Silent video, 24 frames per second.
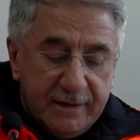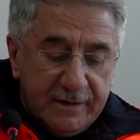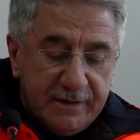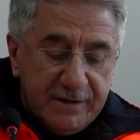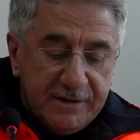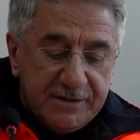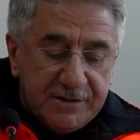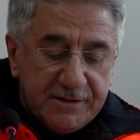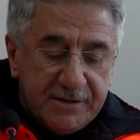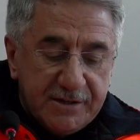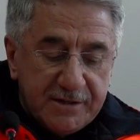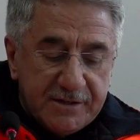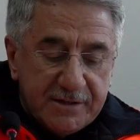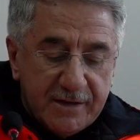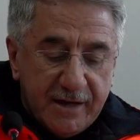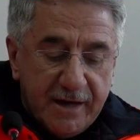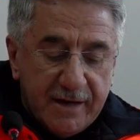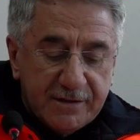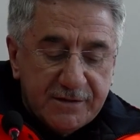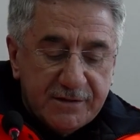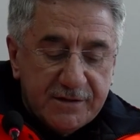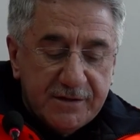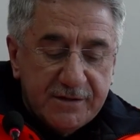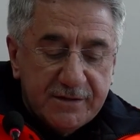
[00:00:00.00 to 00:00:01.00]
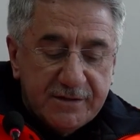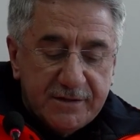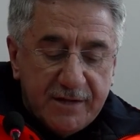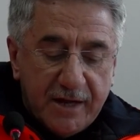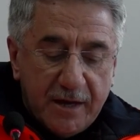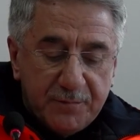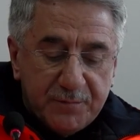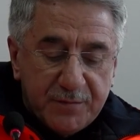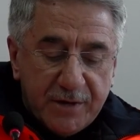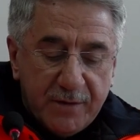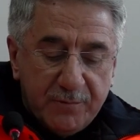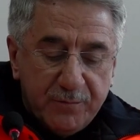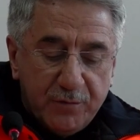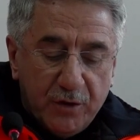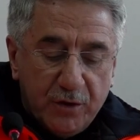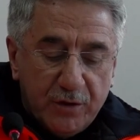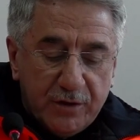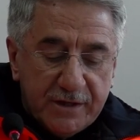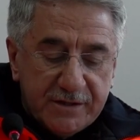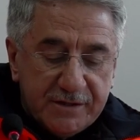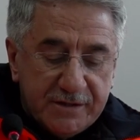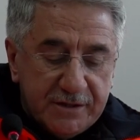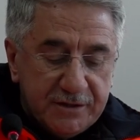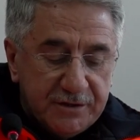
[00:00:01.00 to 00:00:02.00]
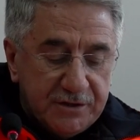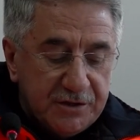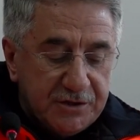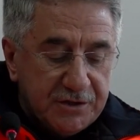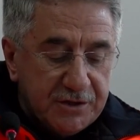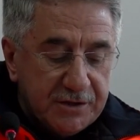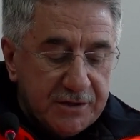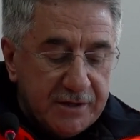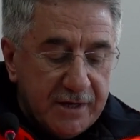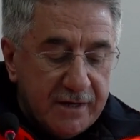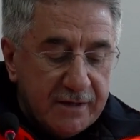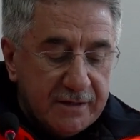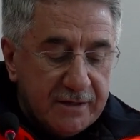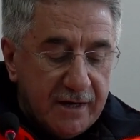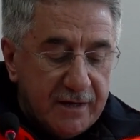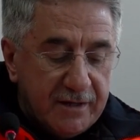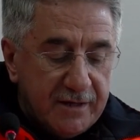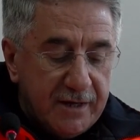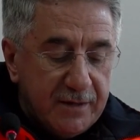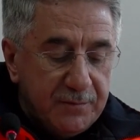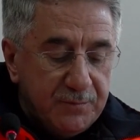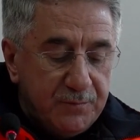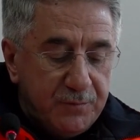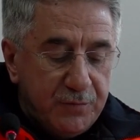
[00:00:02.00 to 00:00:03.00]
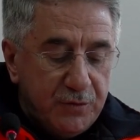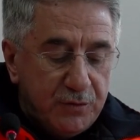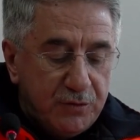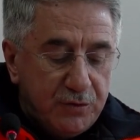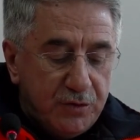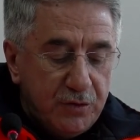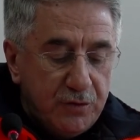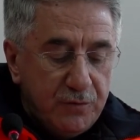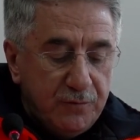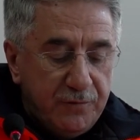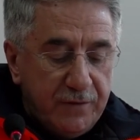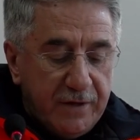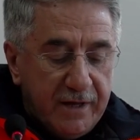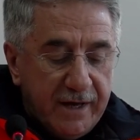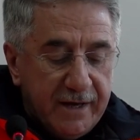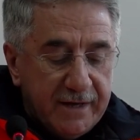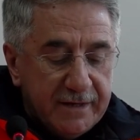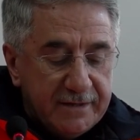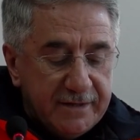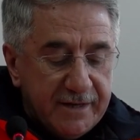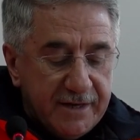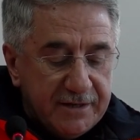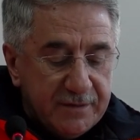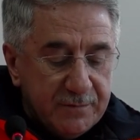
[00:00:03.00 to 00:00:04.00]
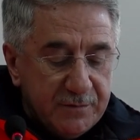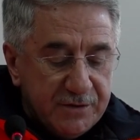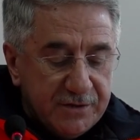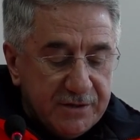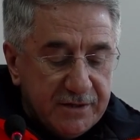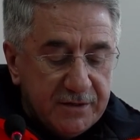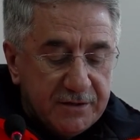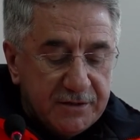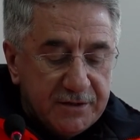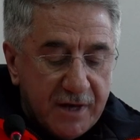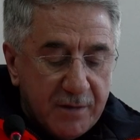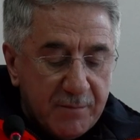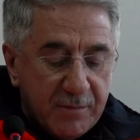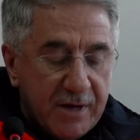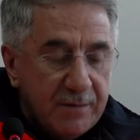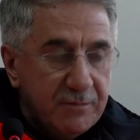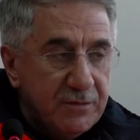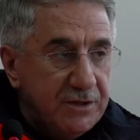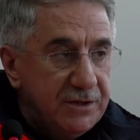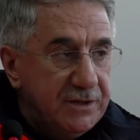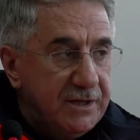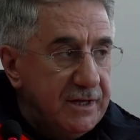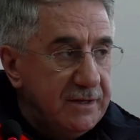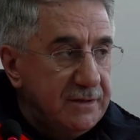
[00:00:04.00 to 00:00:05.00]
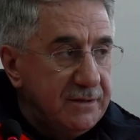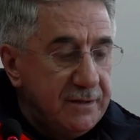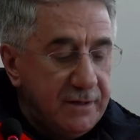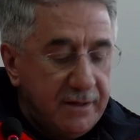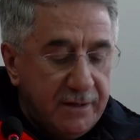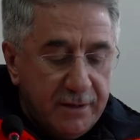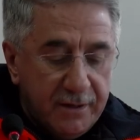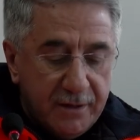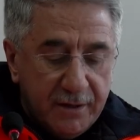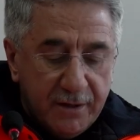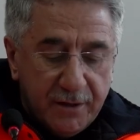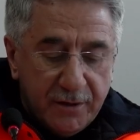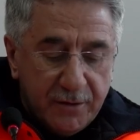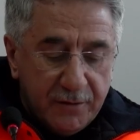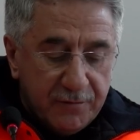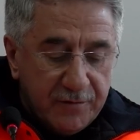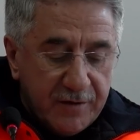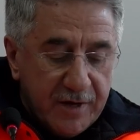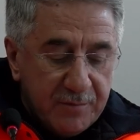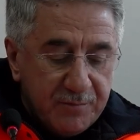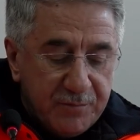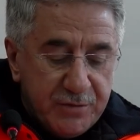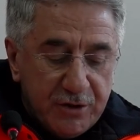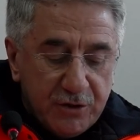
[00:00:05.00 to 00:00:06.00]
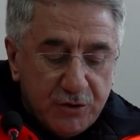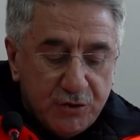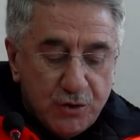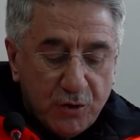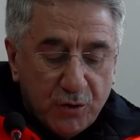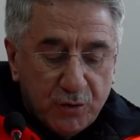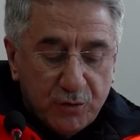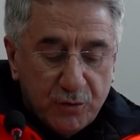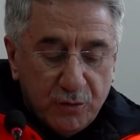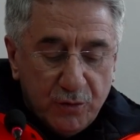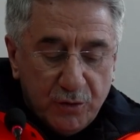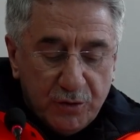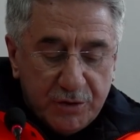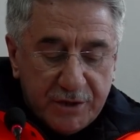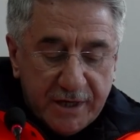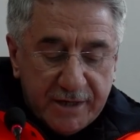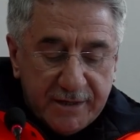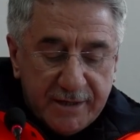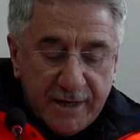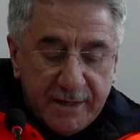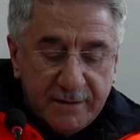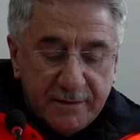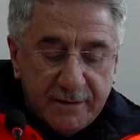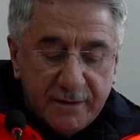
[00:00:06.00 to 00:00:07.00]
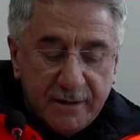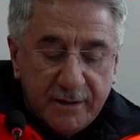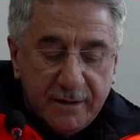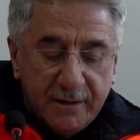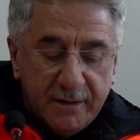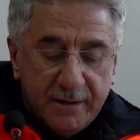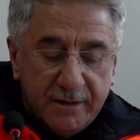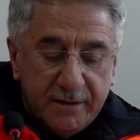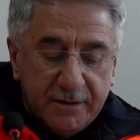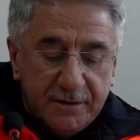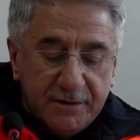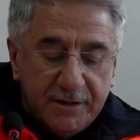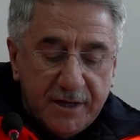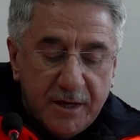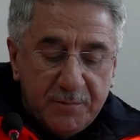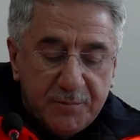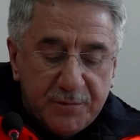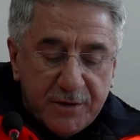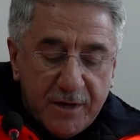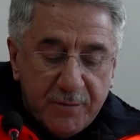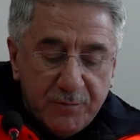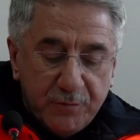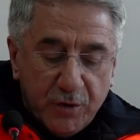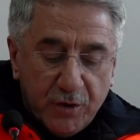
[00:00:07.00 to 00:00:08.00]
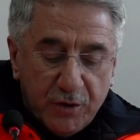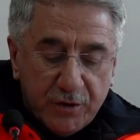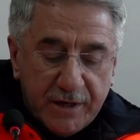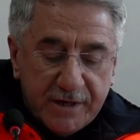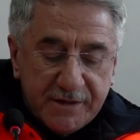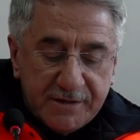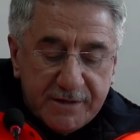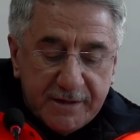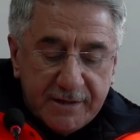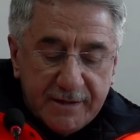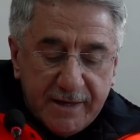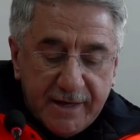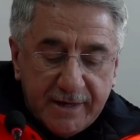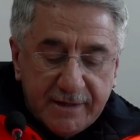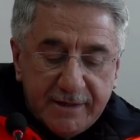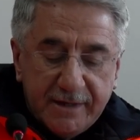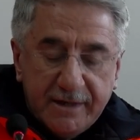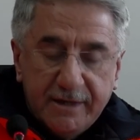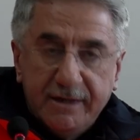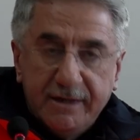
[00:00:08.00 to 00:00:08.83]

istisnasız deprem bölgesi dışında kalan bütün vilayetlerimizin tamamından ve birçok ülkeden deprem bölgesindeki